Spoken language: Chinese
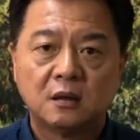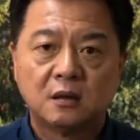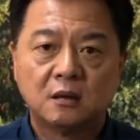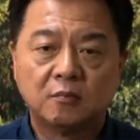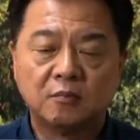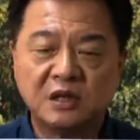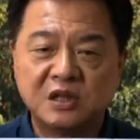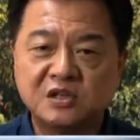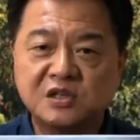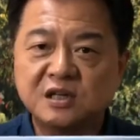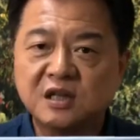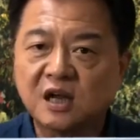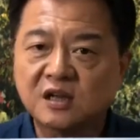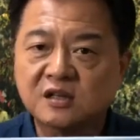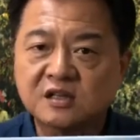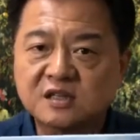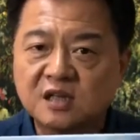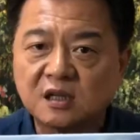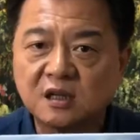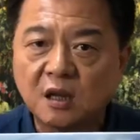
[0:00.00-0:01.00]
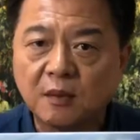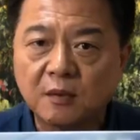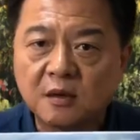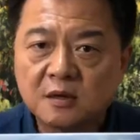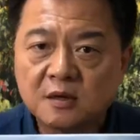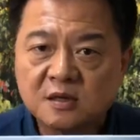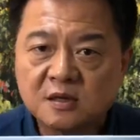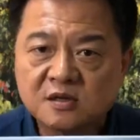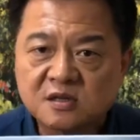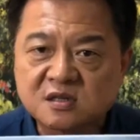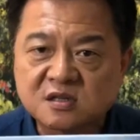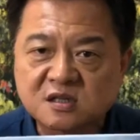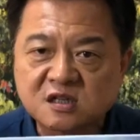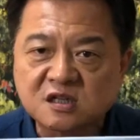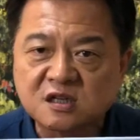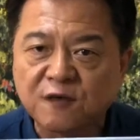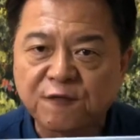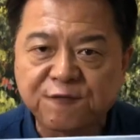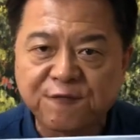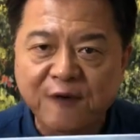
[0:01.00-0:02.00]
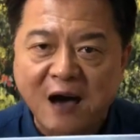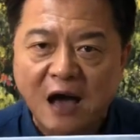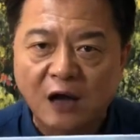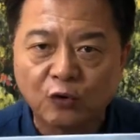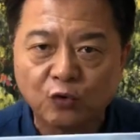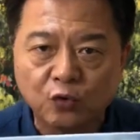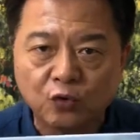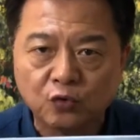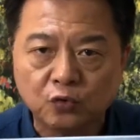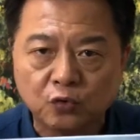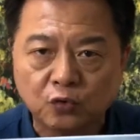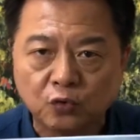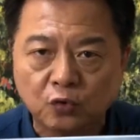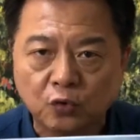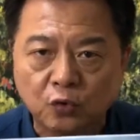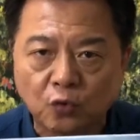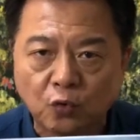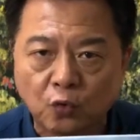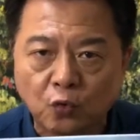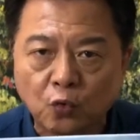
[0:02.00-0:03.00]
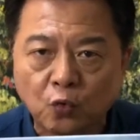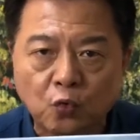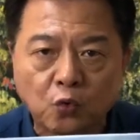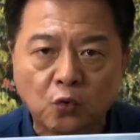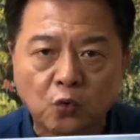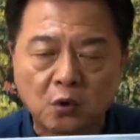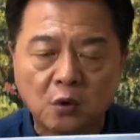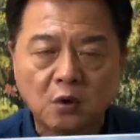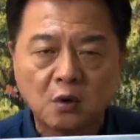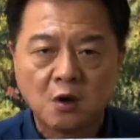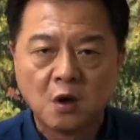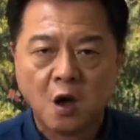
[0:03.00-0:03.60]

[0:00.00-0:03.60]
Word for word: 民进党真的视法律于无物，